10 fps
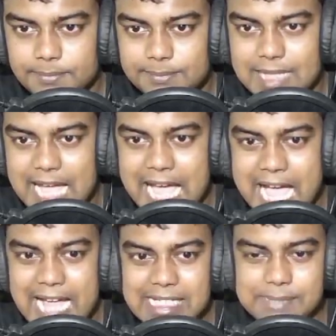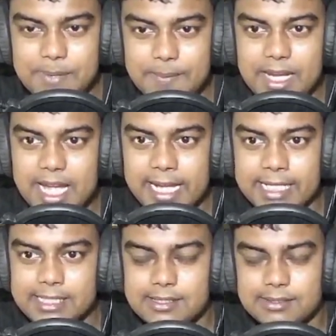नाइस बेबी
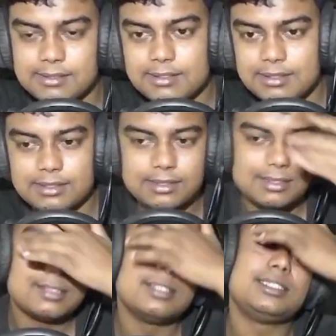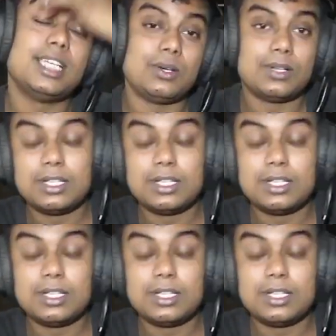नाइस चलो